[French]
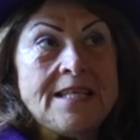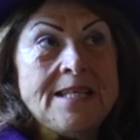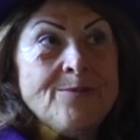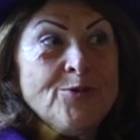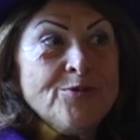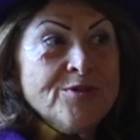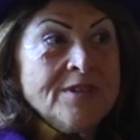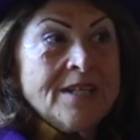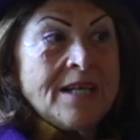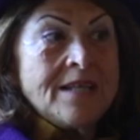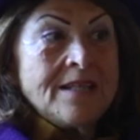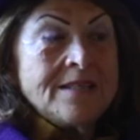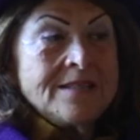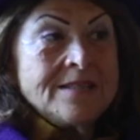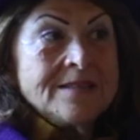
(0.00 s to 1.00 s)
Il me
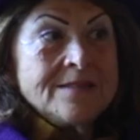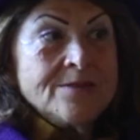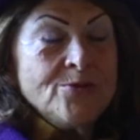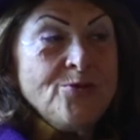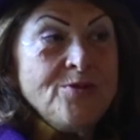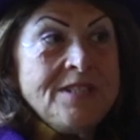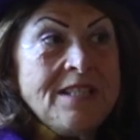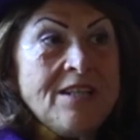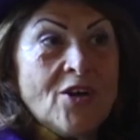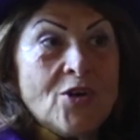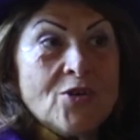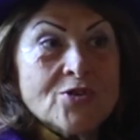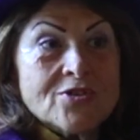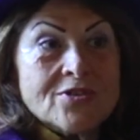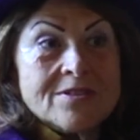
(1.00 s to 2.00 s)
faudra du
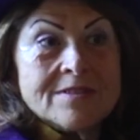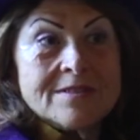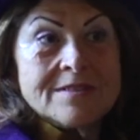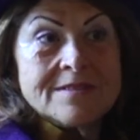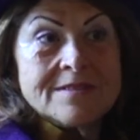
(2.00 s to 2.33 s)
silence